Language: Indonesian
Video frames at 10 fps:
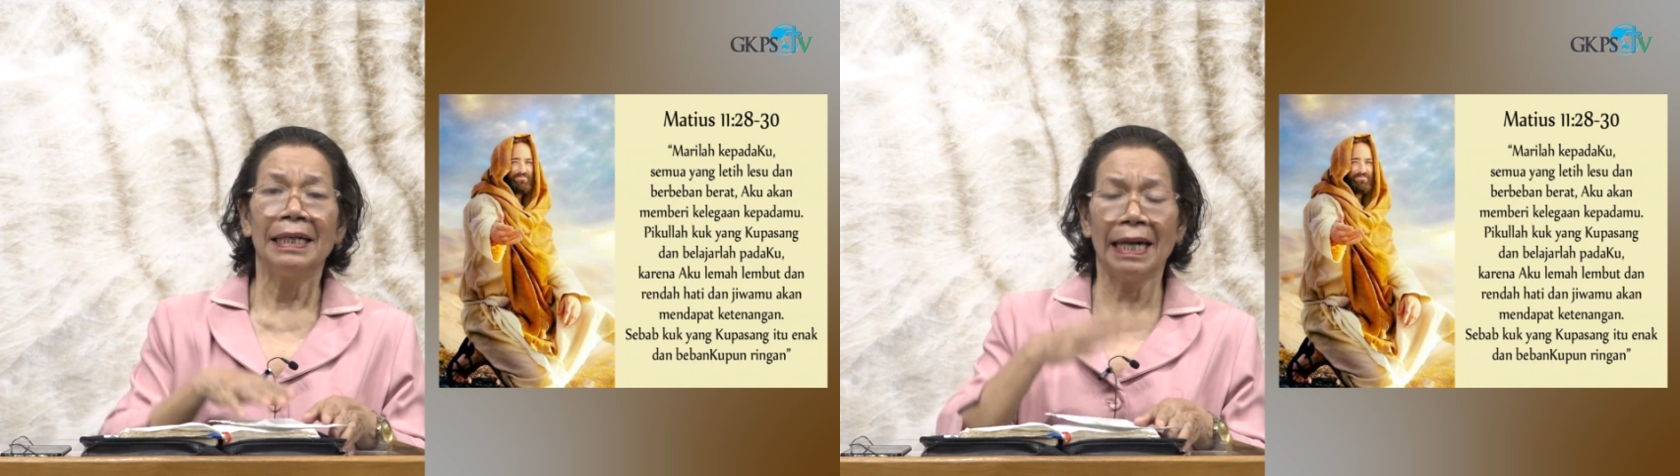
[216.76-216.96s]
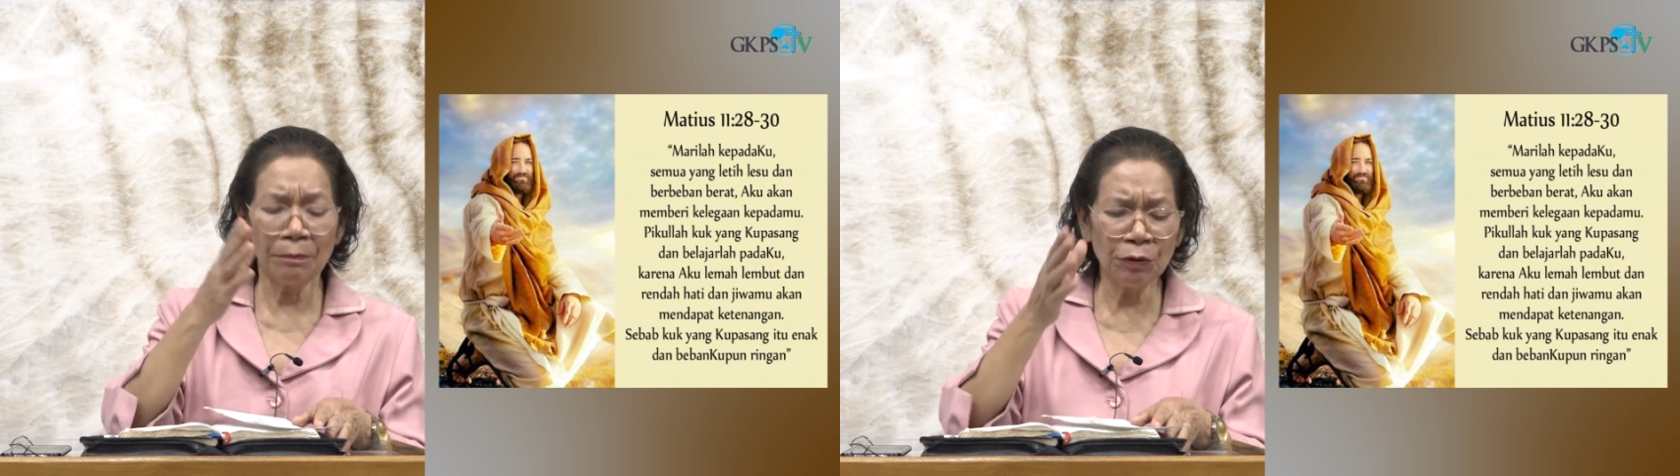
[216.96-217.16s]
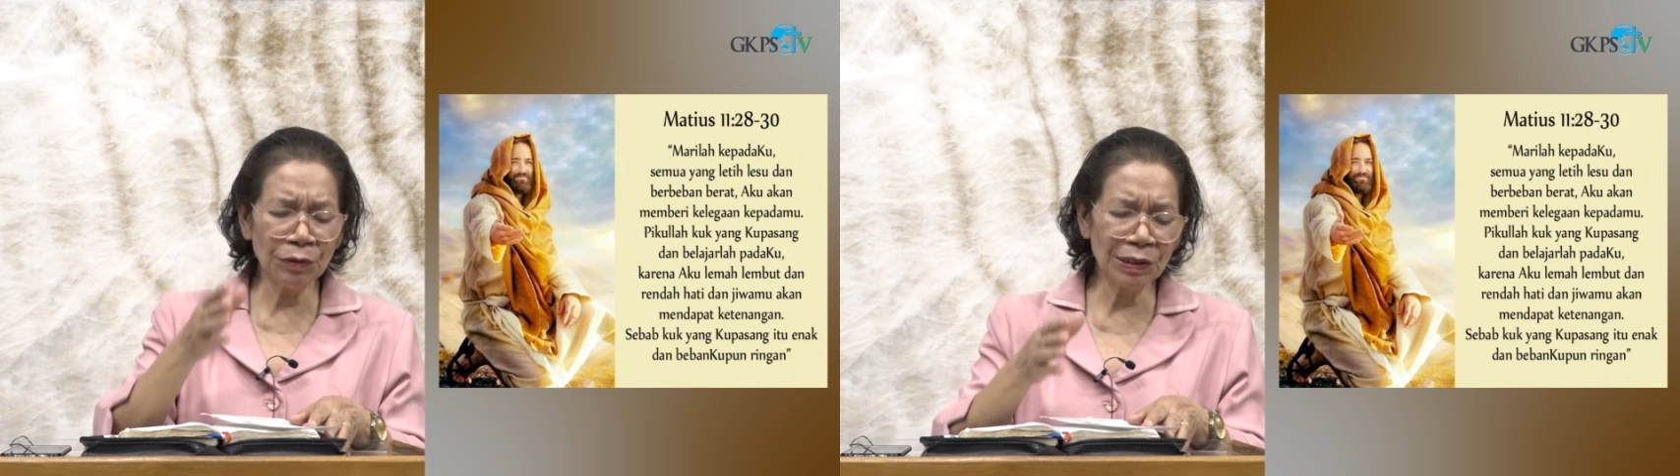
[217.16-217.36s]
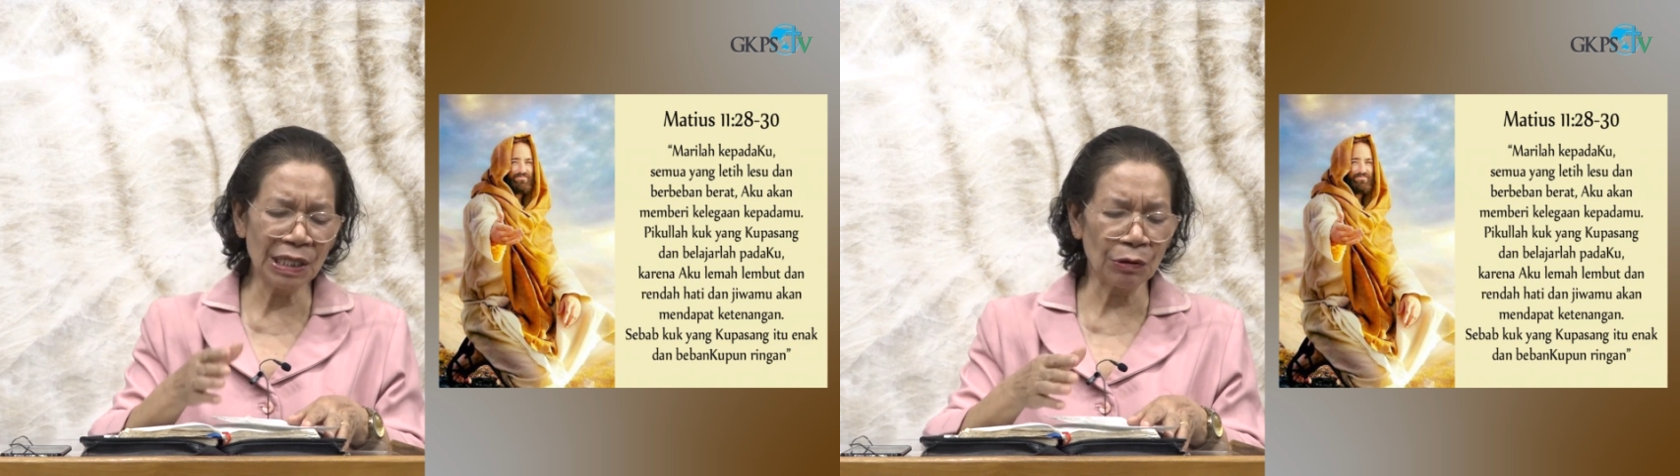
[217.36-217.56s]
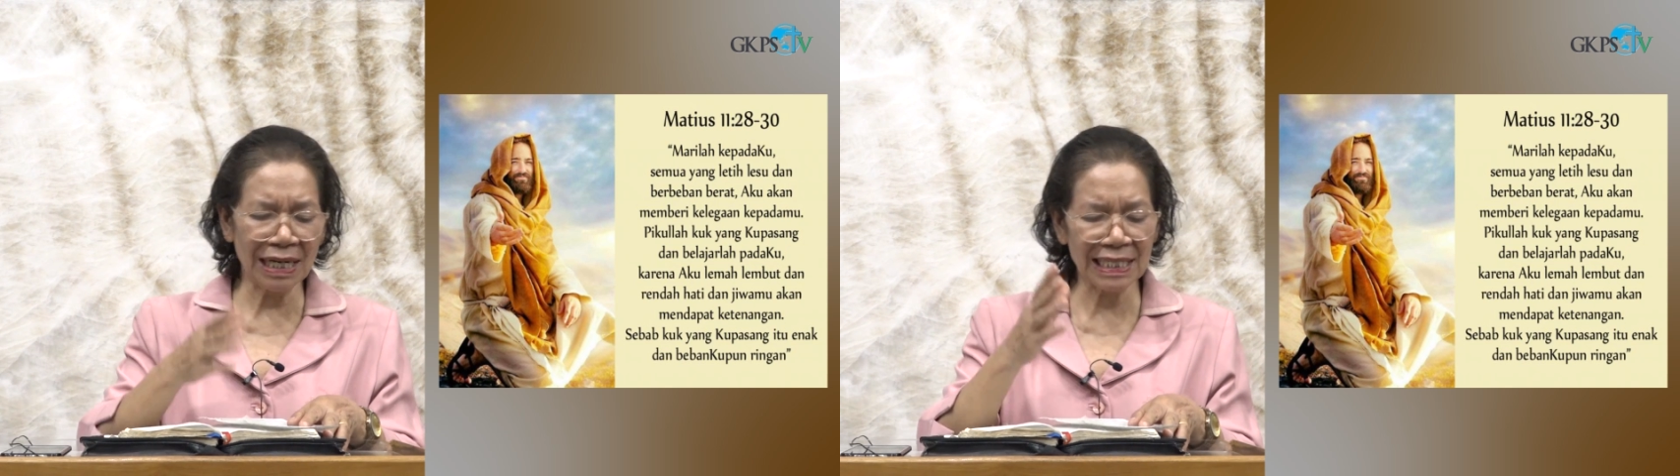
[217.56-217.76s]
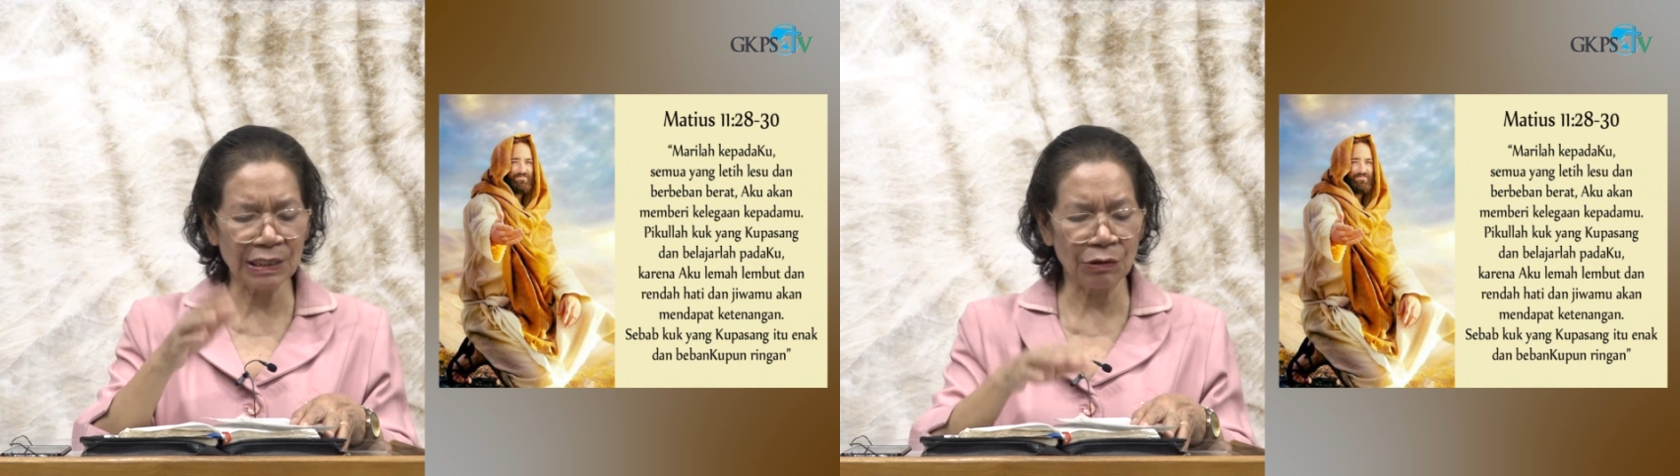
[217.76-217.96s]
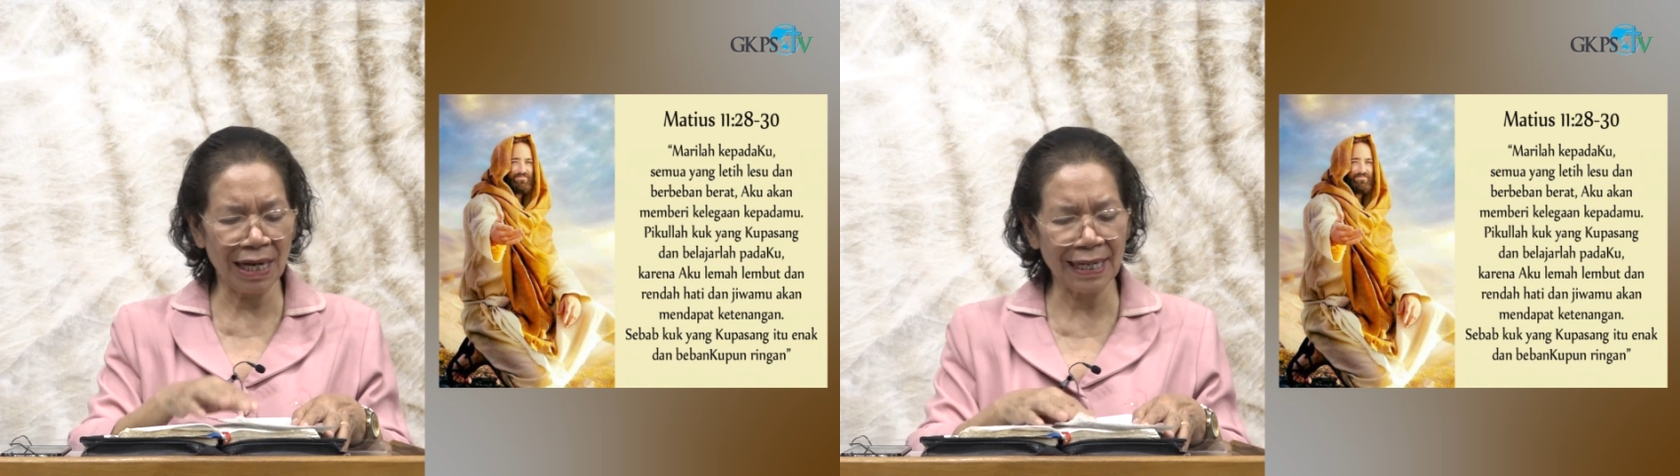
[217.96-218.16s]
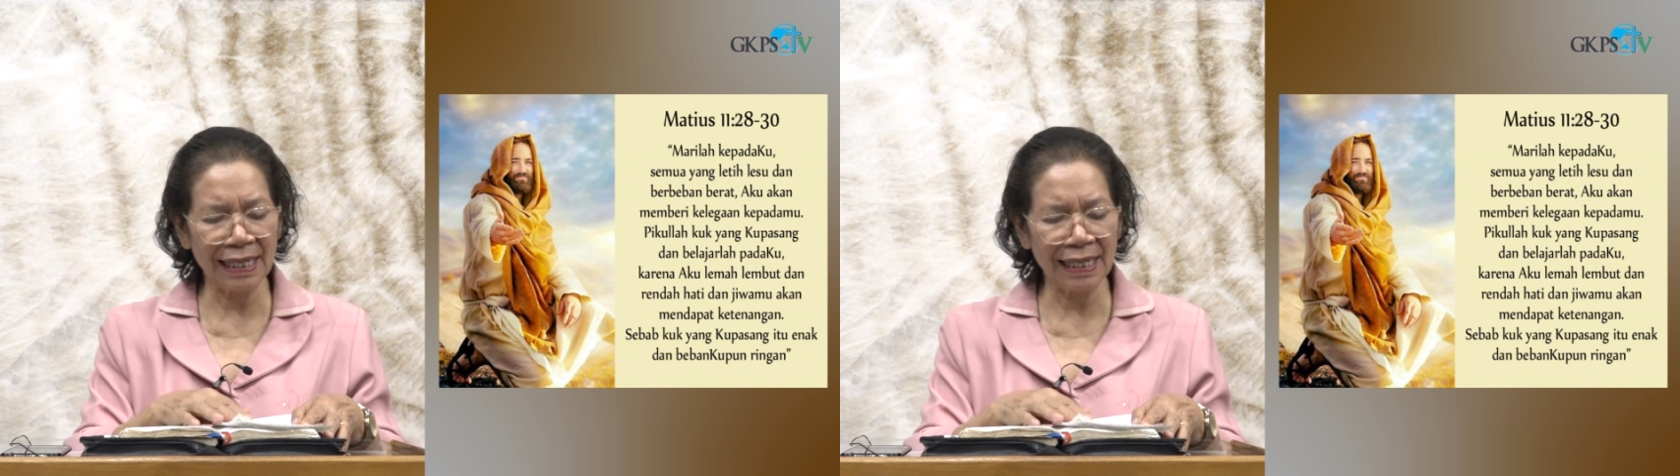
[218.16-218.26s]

Namun, saudara-saudara